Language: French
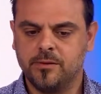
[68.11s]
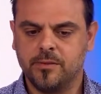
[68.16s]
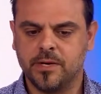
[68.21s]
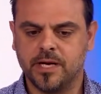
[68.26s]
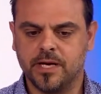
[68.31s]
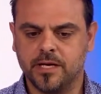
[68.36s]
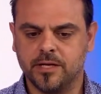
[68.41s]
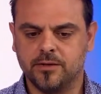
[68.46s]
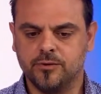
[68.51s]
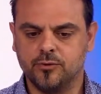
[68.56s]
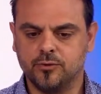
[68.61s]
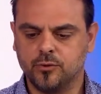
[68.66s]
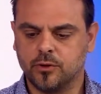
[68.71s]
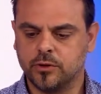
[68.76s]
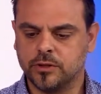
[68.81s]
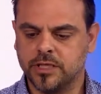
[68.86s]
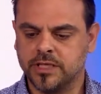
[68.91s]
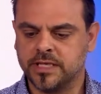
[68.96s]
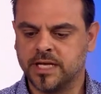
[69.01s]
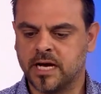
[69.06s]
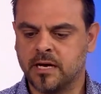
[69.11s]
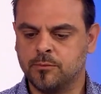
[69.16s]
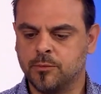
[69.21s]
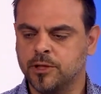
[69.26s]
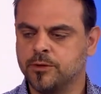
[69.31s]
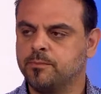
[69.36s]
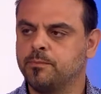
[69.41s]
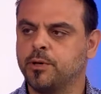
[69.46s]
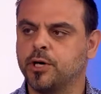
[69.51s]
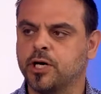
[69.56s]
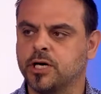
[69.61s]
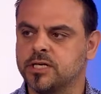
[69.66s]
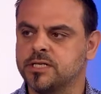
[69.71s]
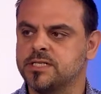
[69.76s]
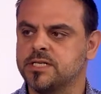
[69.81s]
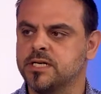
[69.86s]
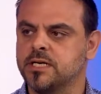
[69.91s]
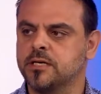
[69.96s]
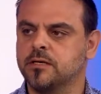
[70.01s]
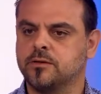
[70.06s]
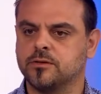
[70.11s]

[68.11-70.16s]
mais nous, on était en mode procès.